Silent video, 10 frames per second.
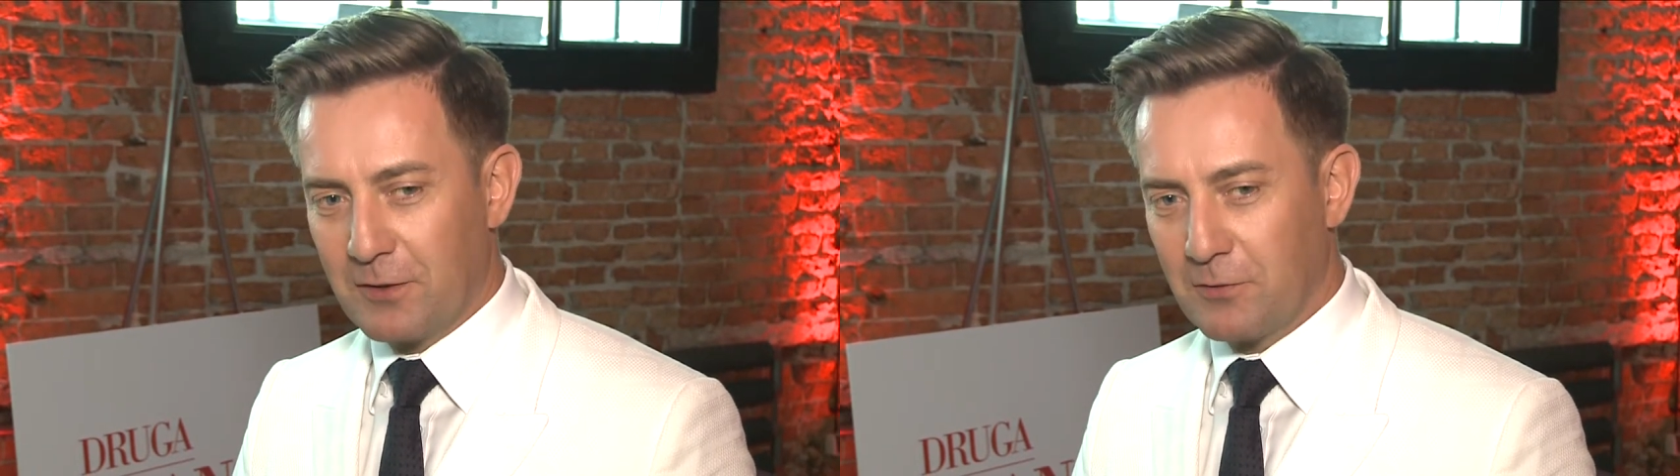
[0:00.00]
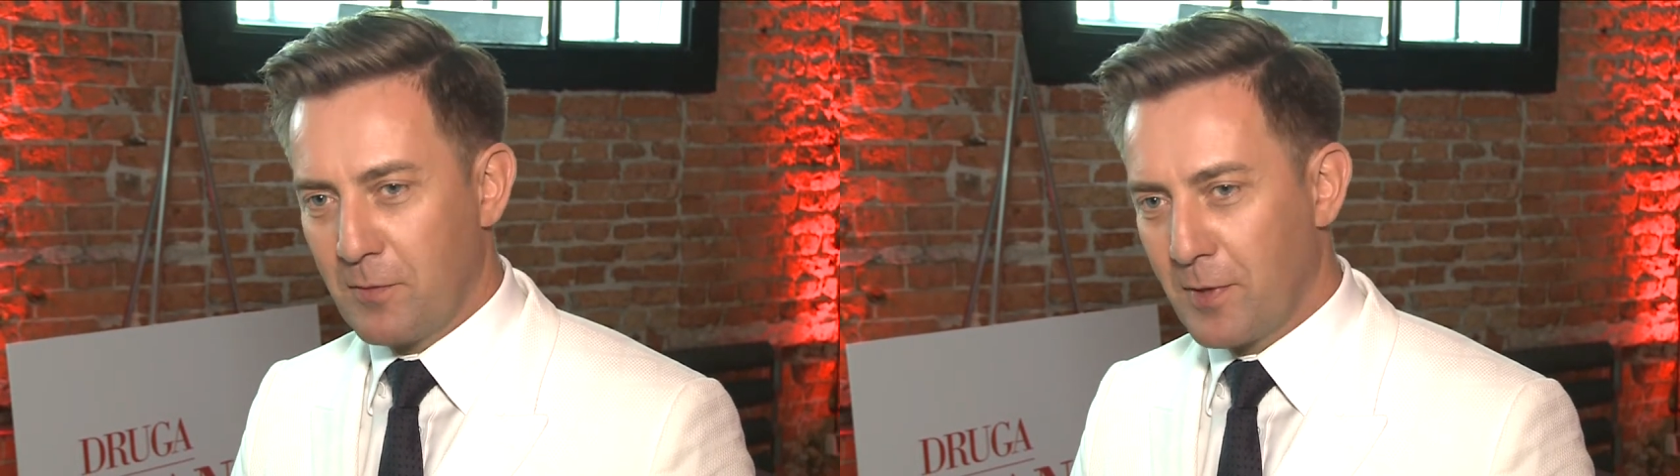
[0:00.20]

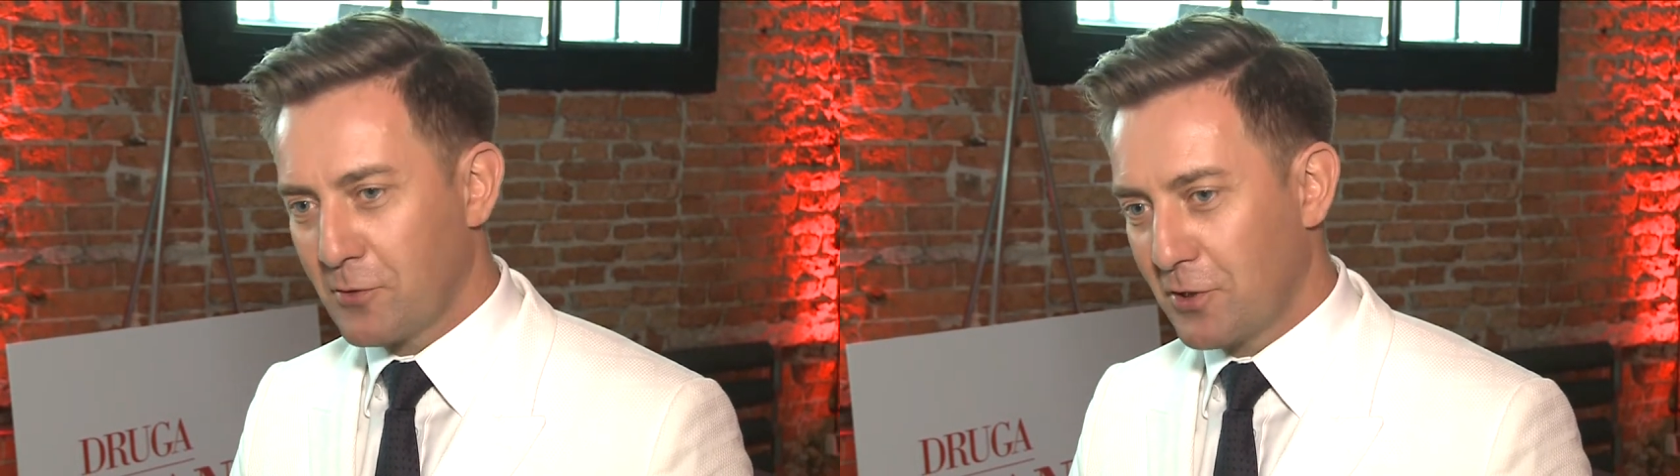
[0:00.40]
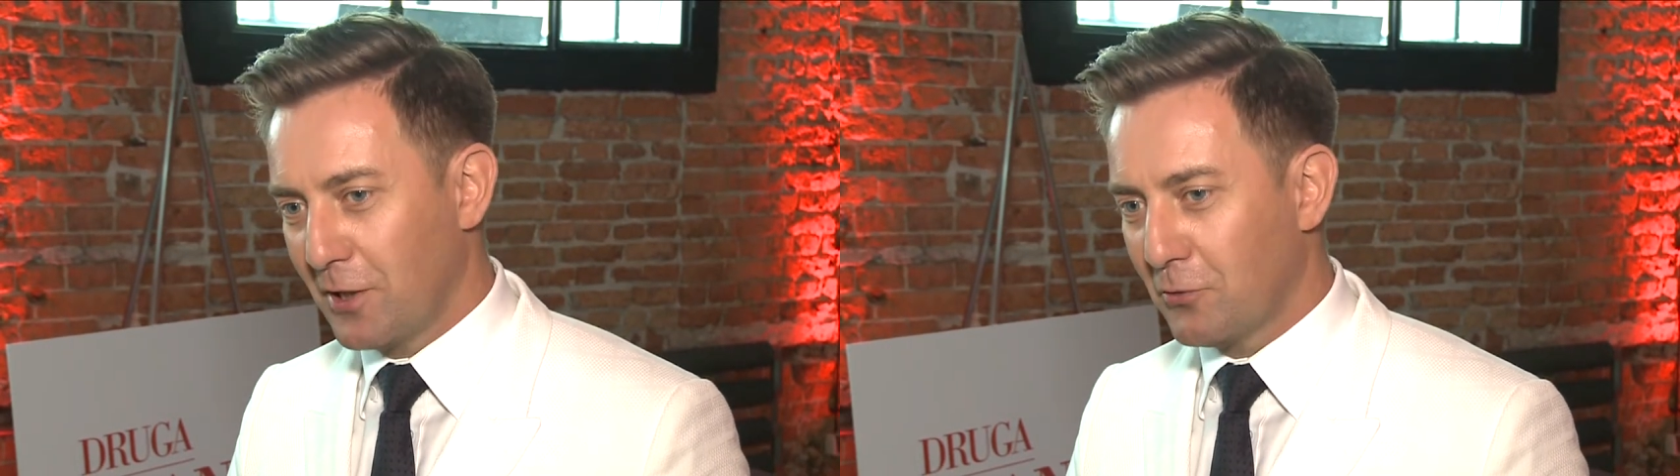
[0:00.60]
Tutaj
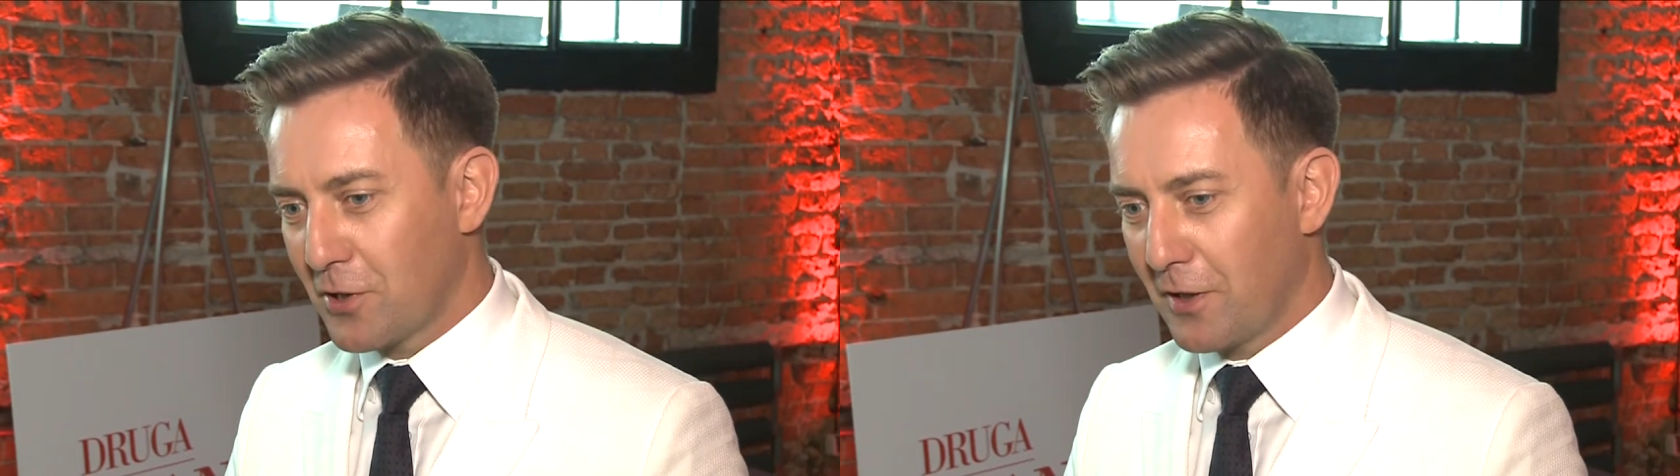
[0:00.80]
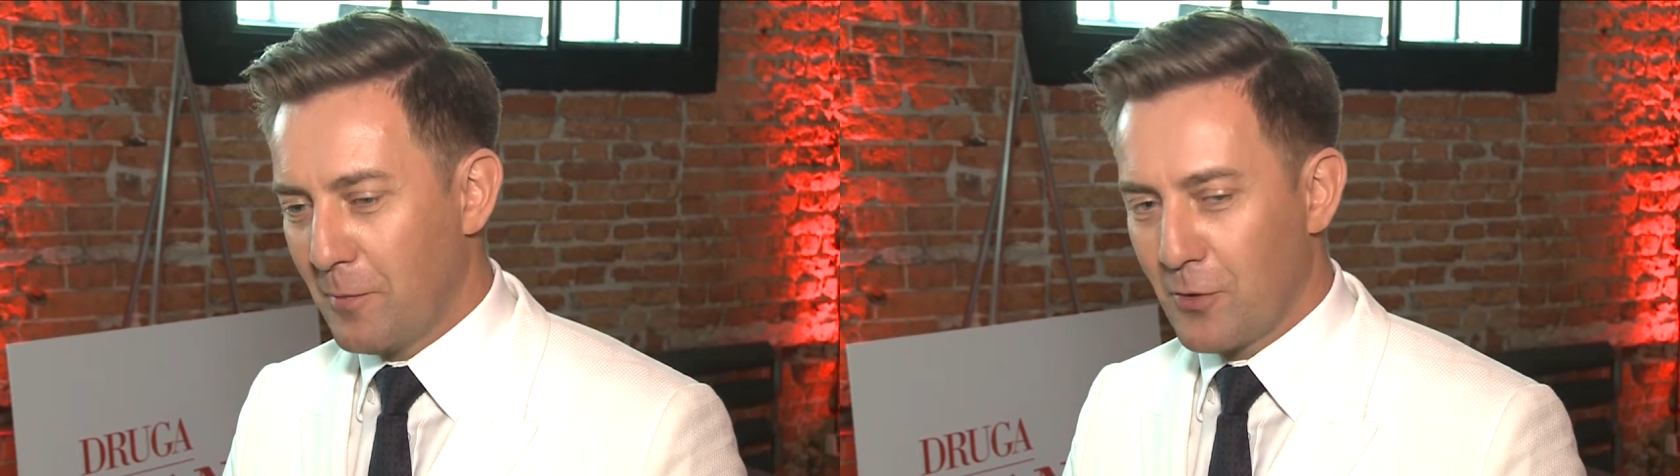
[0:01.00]
pracuje się na
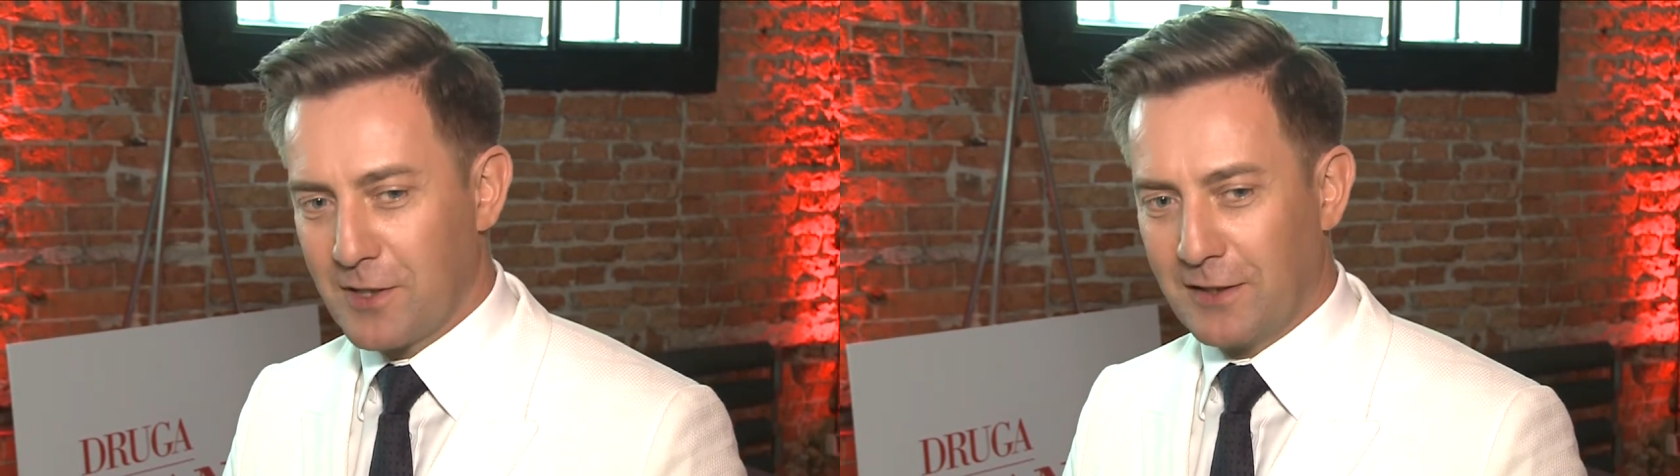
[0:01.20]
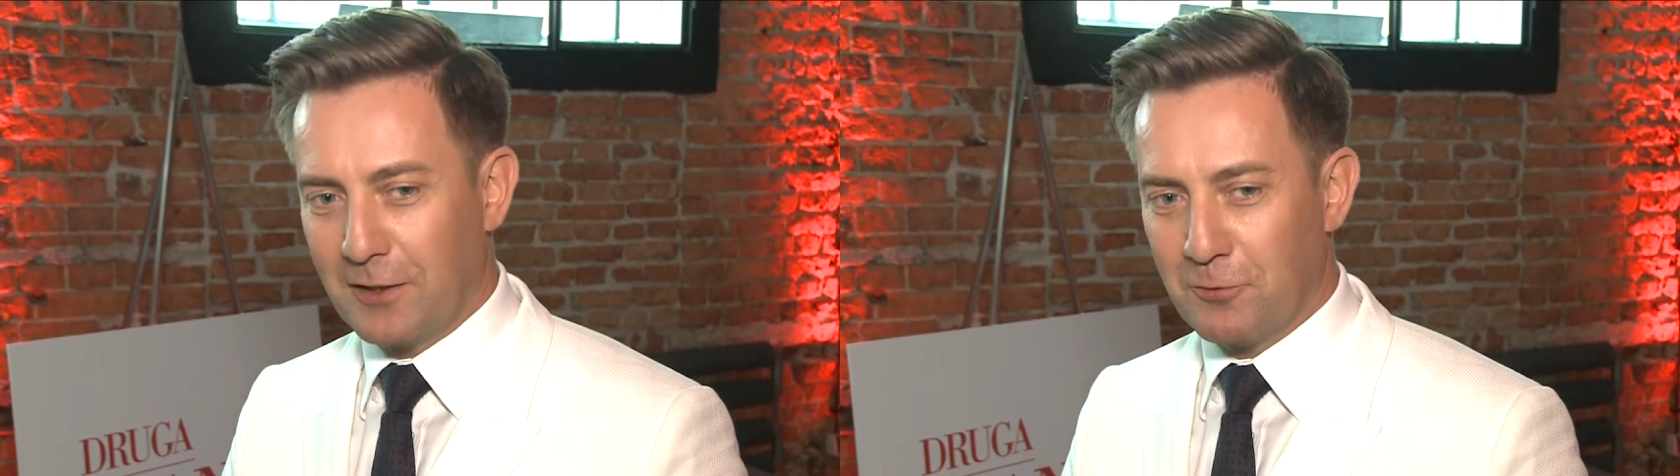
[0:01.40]
dużych
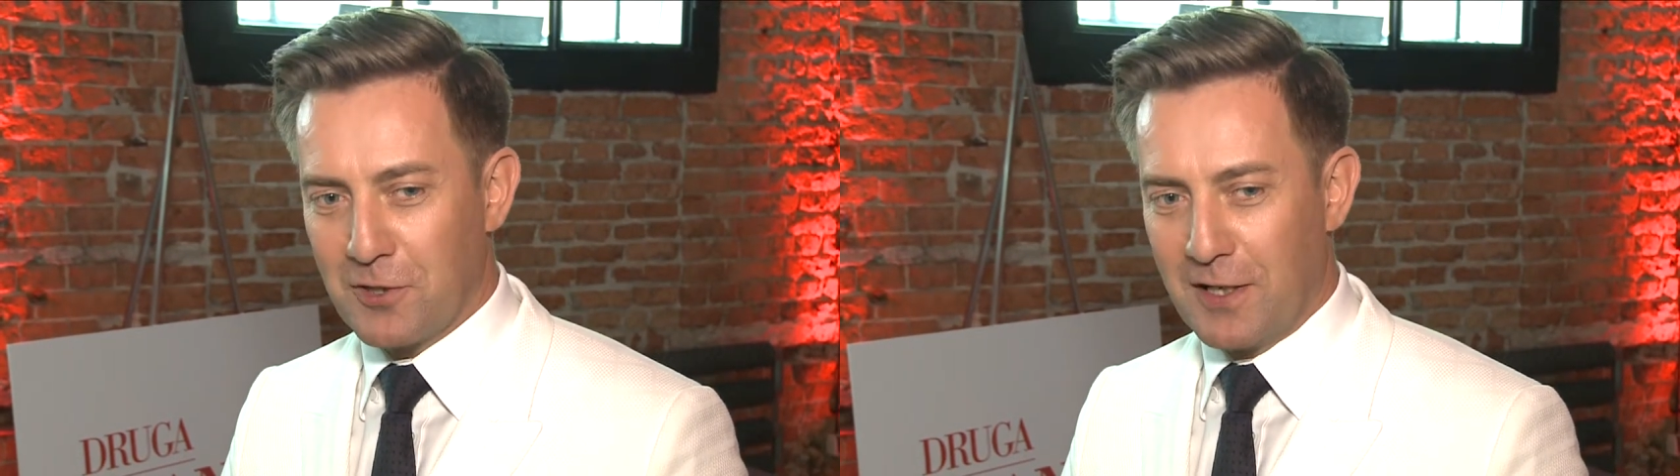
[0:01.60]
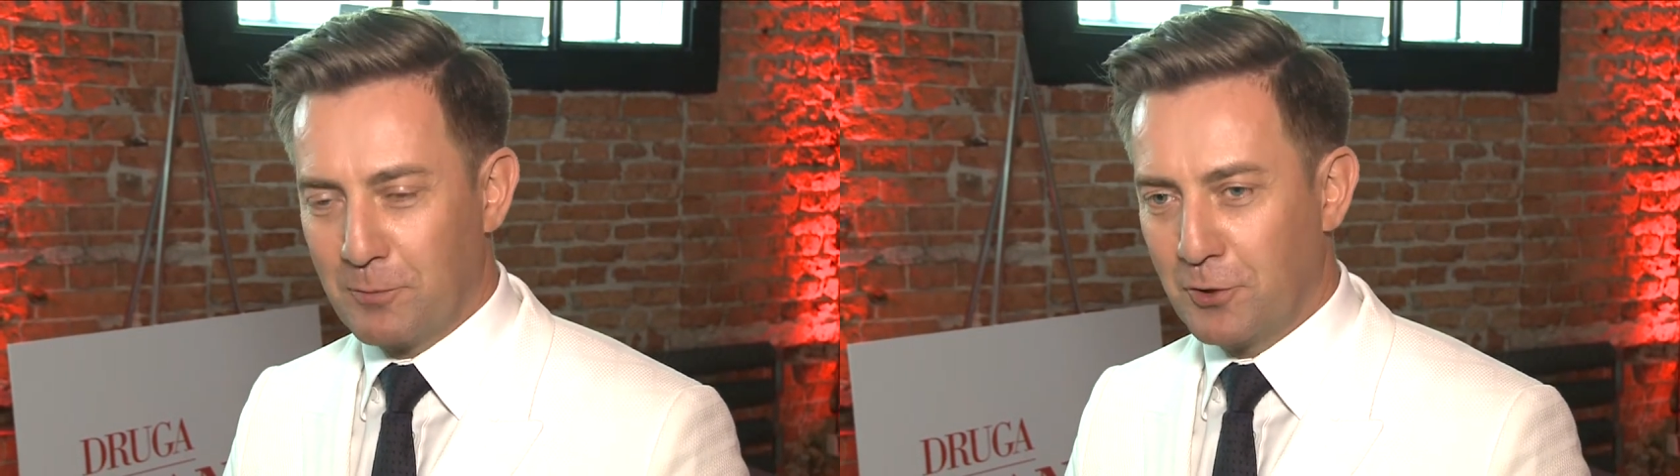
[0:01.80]
emocjach, na
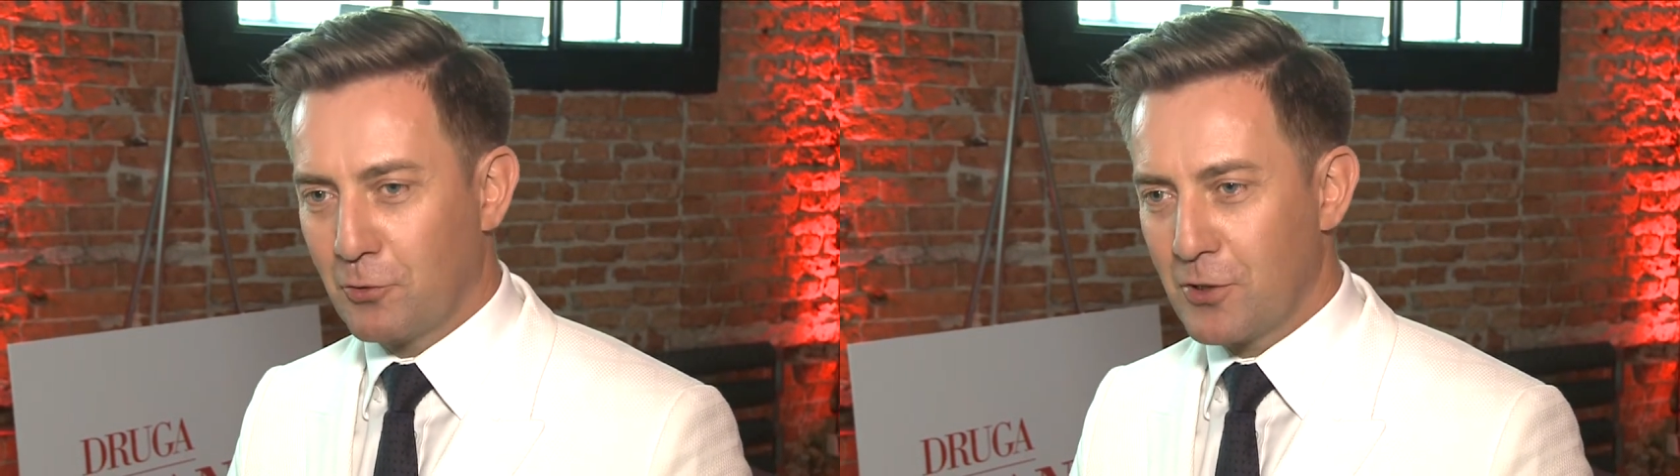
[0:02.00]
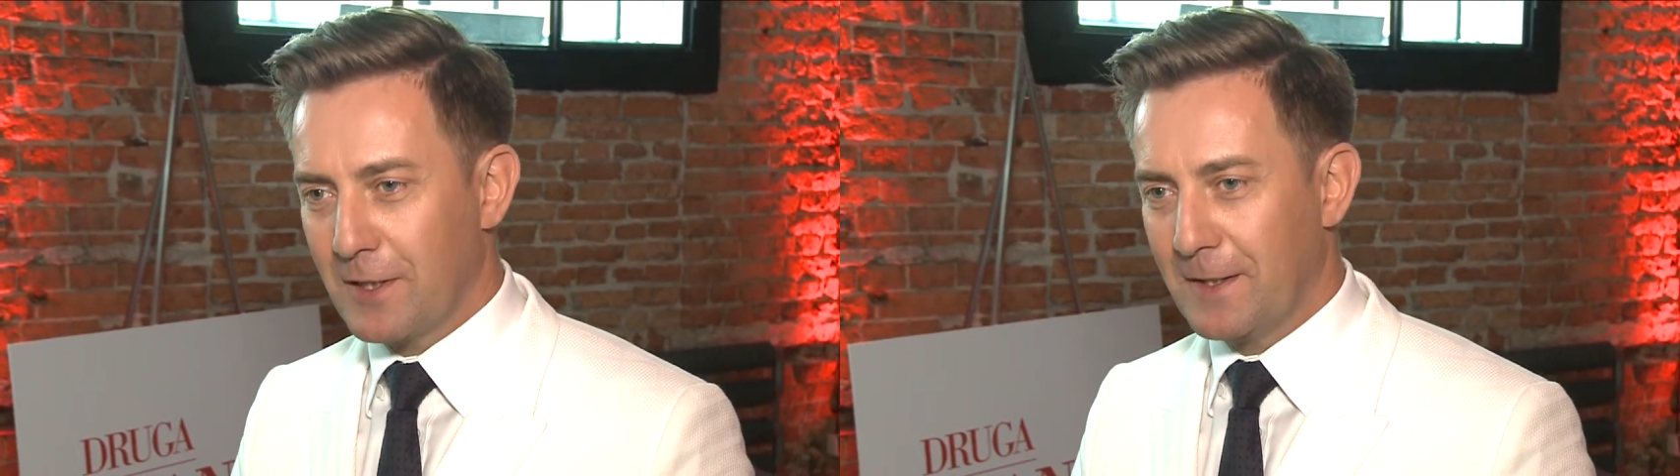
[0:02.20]
dużej
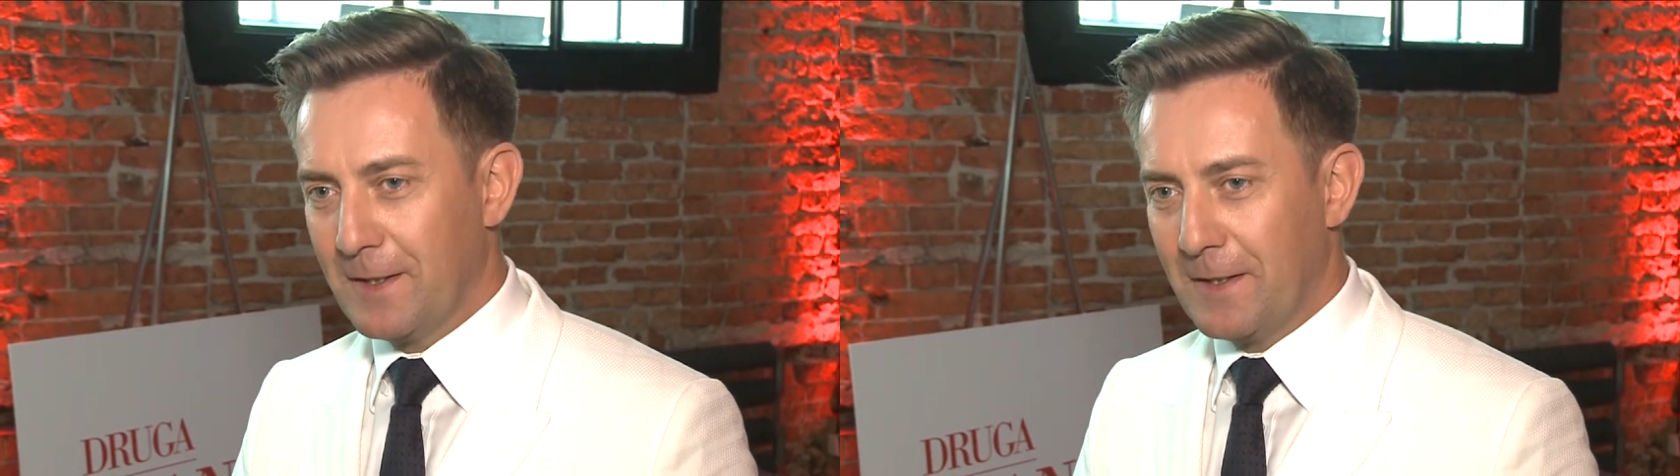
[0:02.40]
amplitudzie